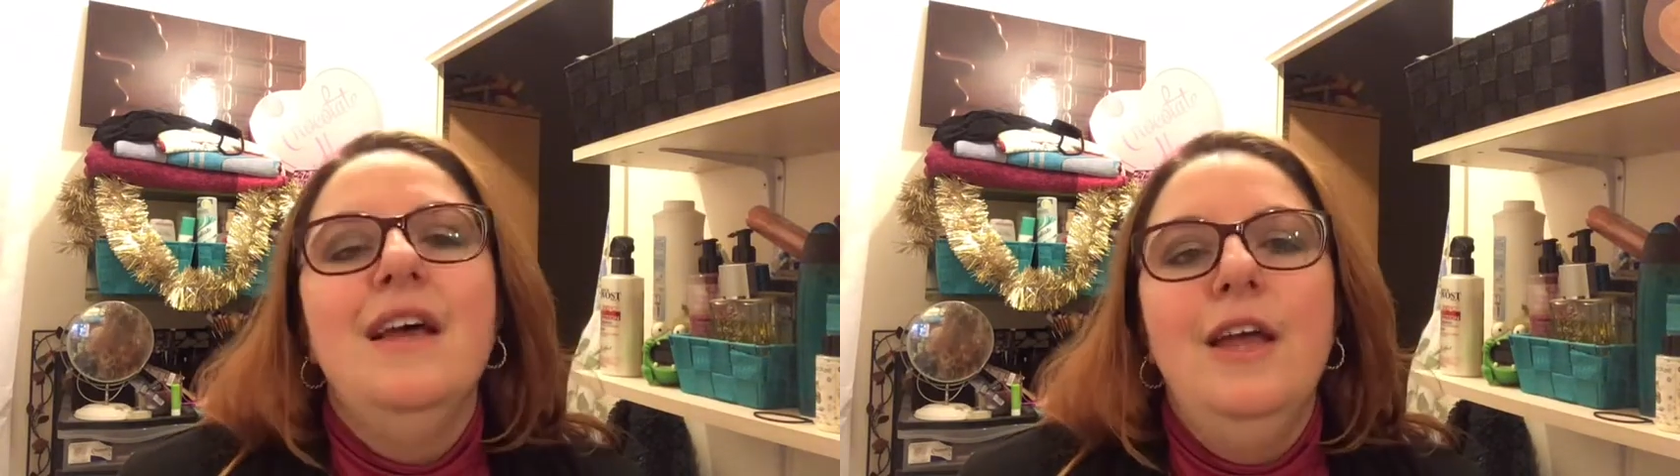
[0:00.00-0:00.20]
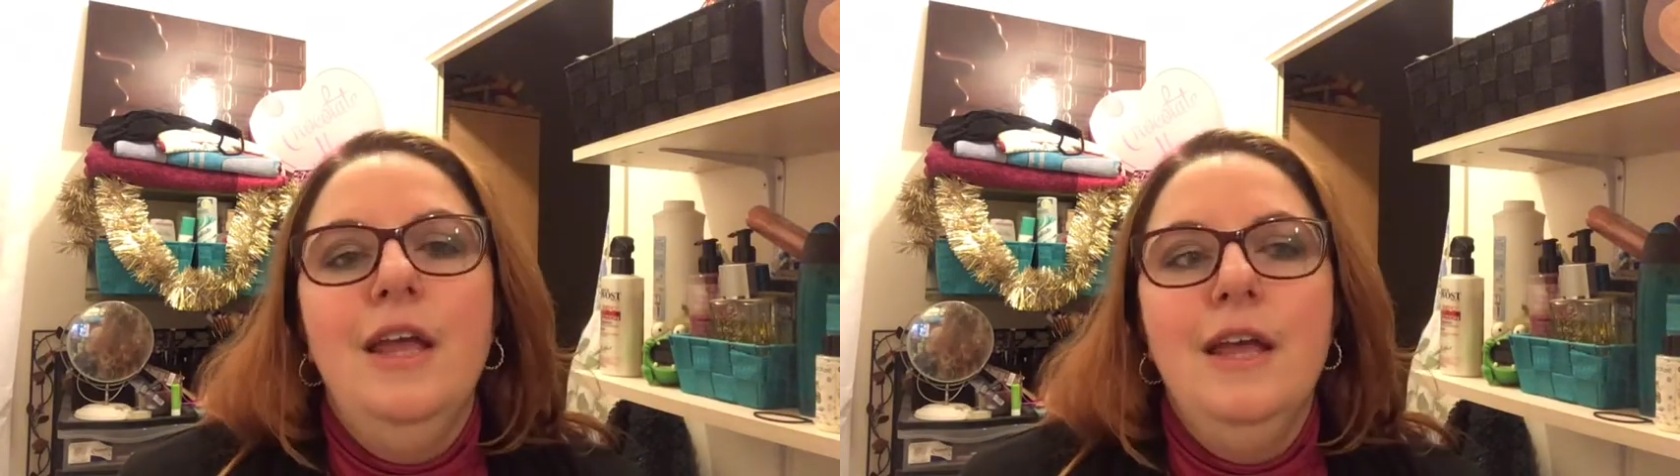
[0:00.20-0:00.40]

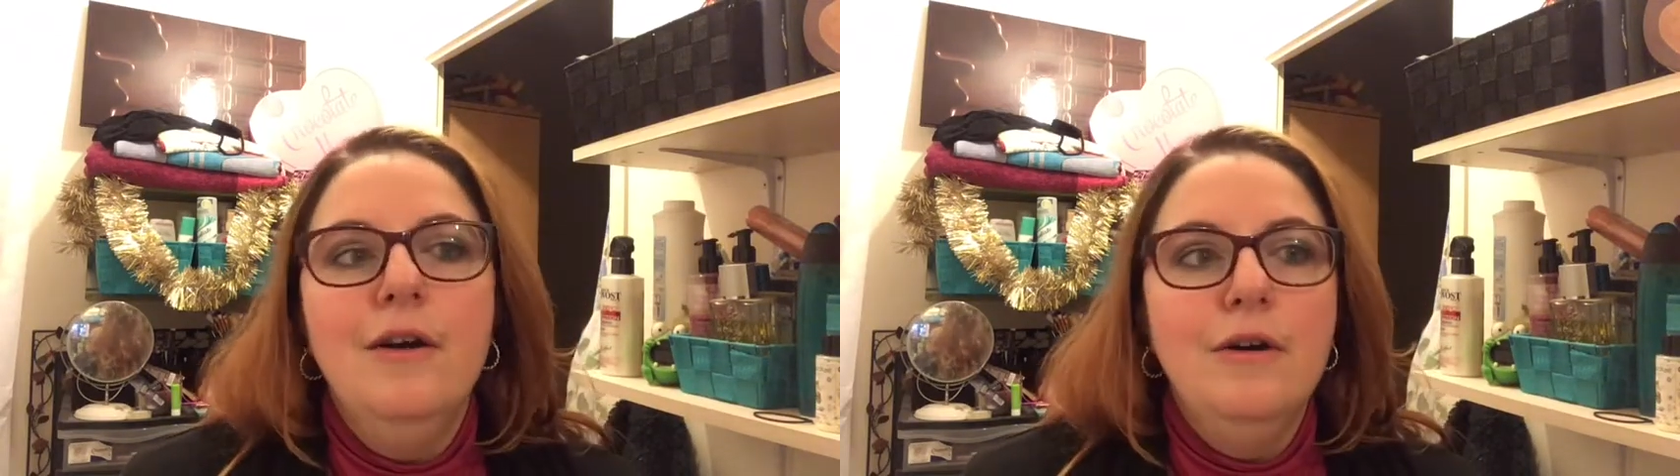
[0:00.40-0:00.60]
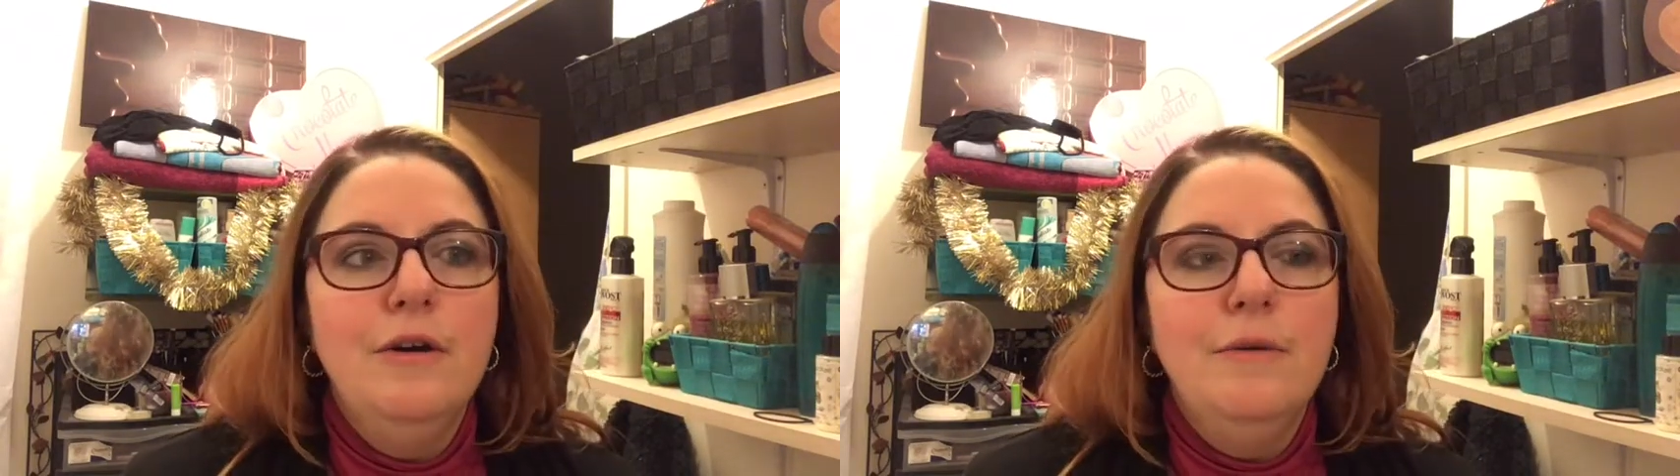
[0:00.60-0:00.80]
et
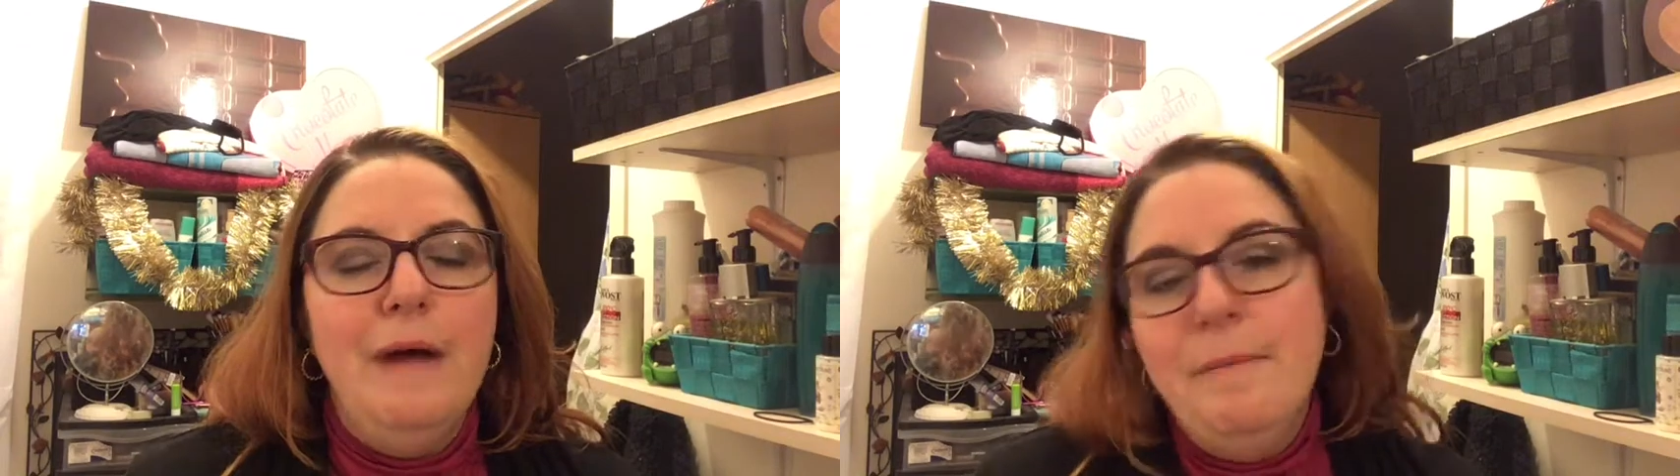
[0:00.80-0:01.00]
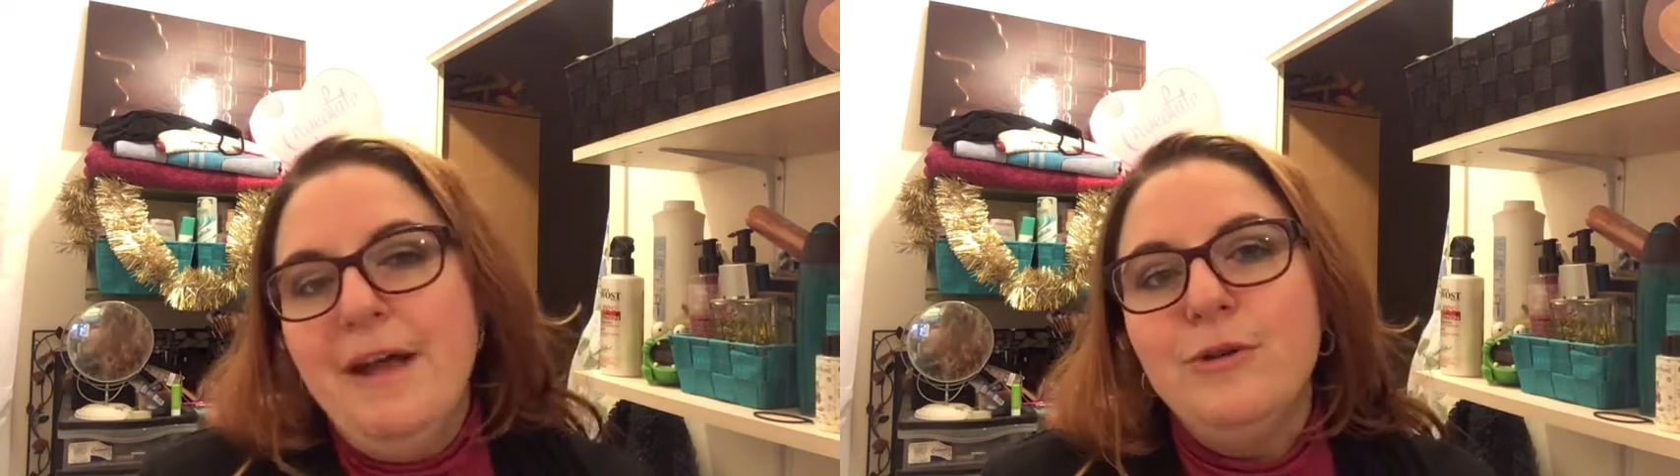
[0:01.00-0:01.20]
euh,
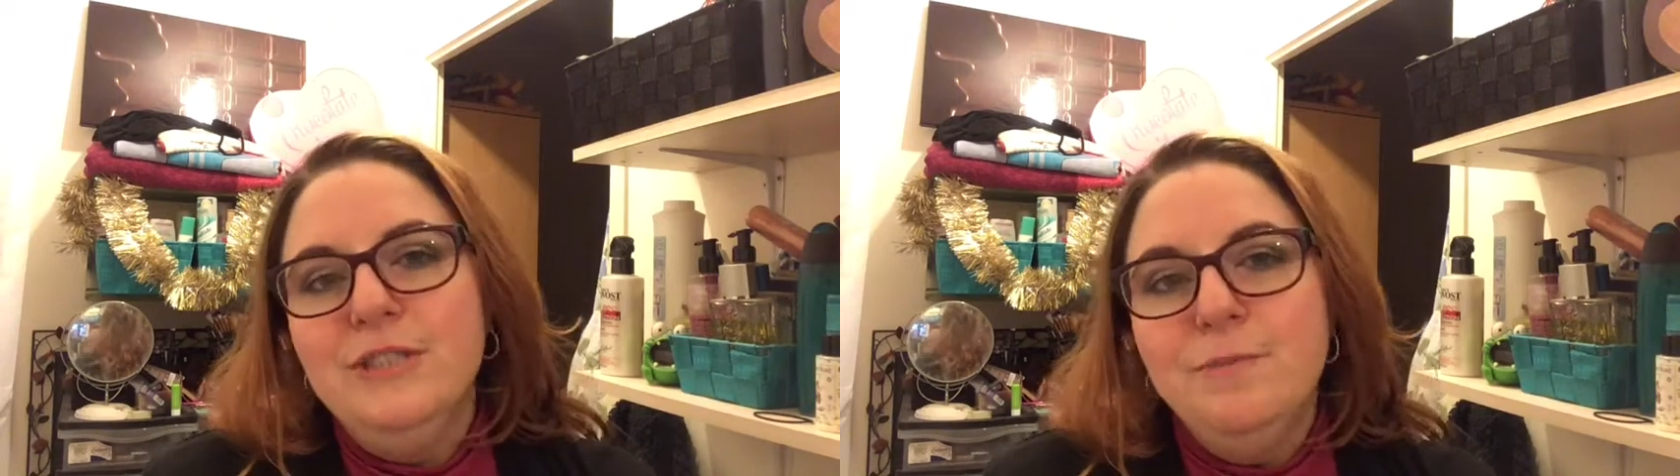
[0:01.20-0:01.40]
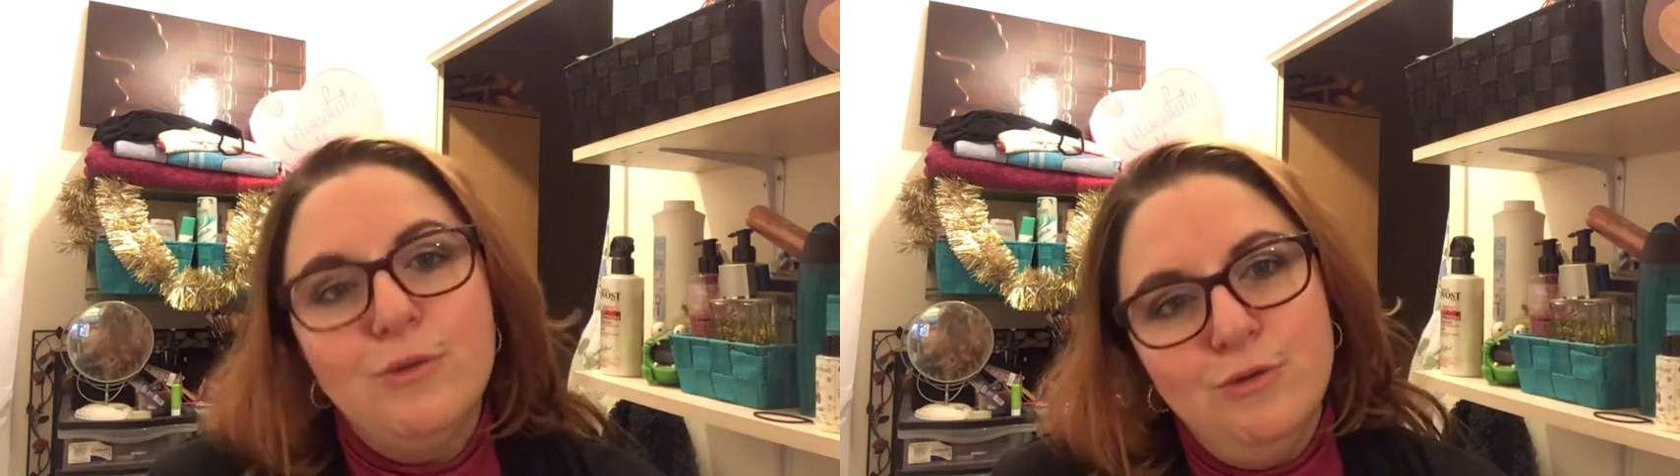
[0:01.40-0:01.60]
bah,
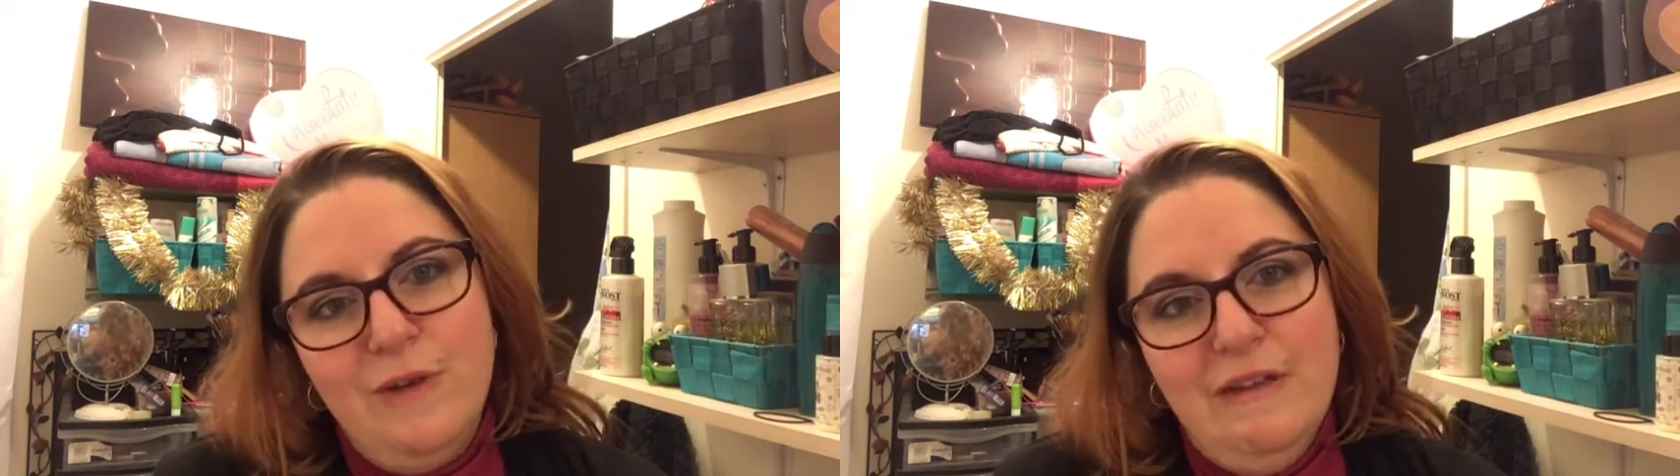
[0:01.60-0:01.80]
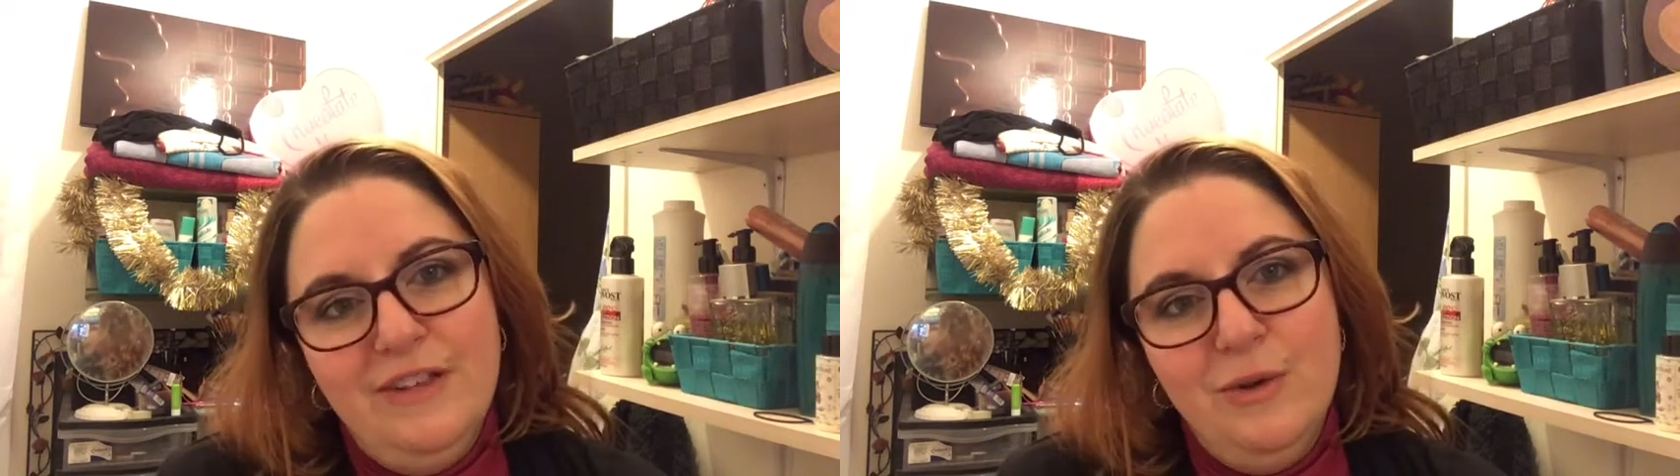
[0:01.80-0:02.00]
mercredi pour une
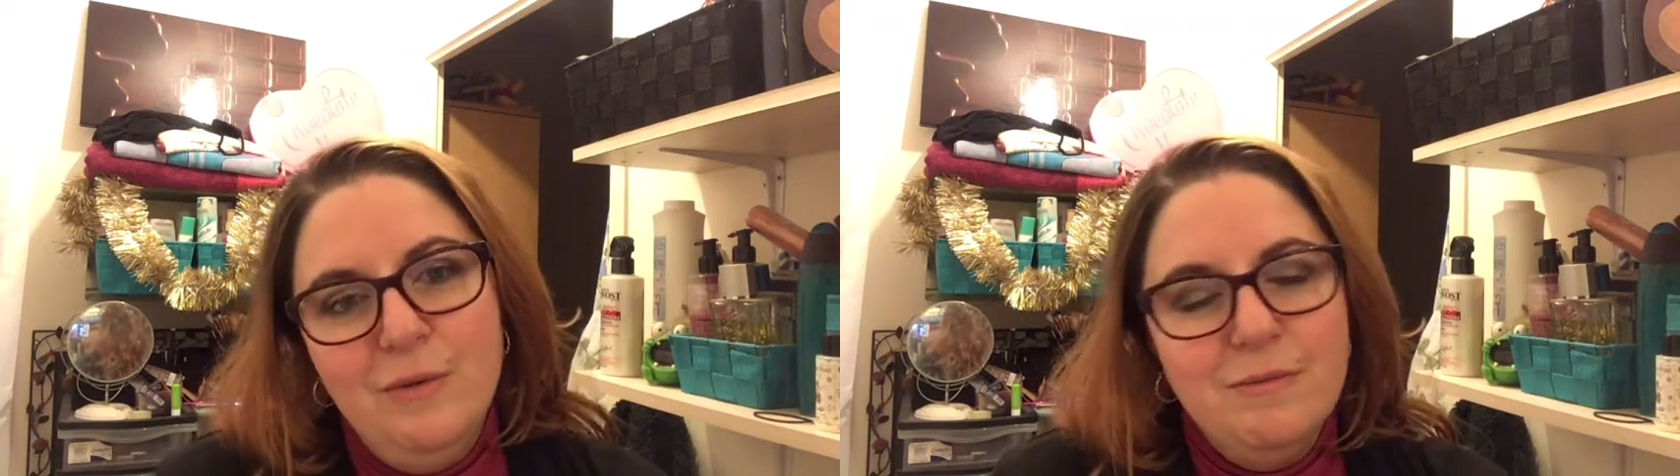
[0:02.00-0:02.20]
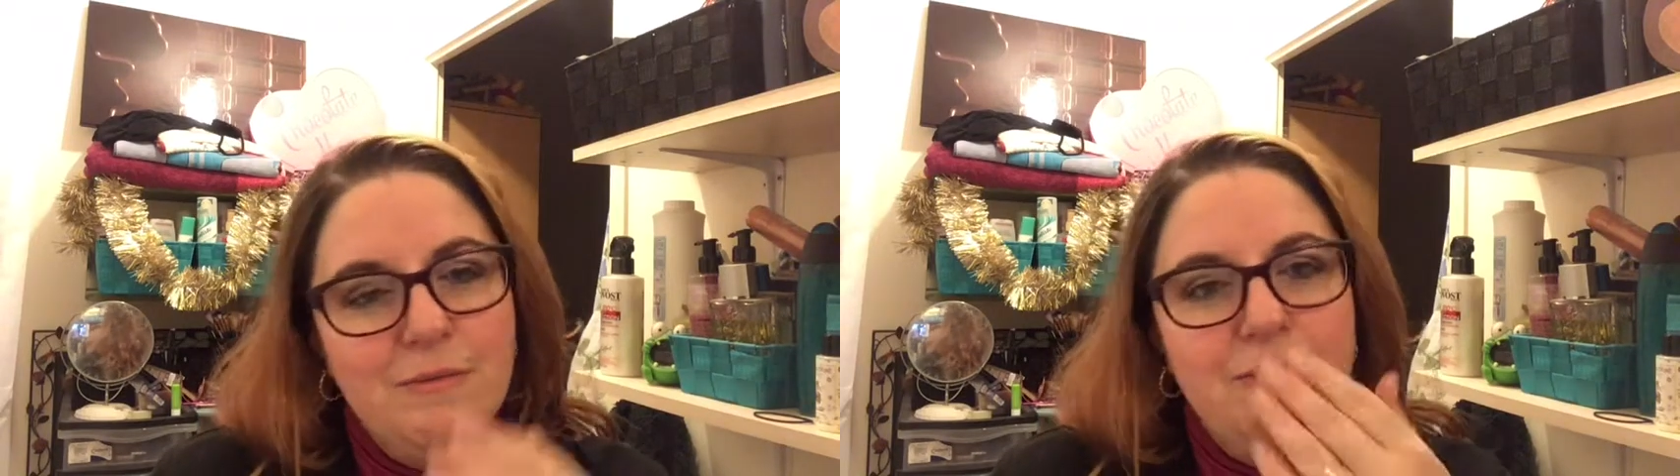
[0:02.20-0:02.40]
nouvelle vidéo.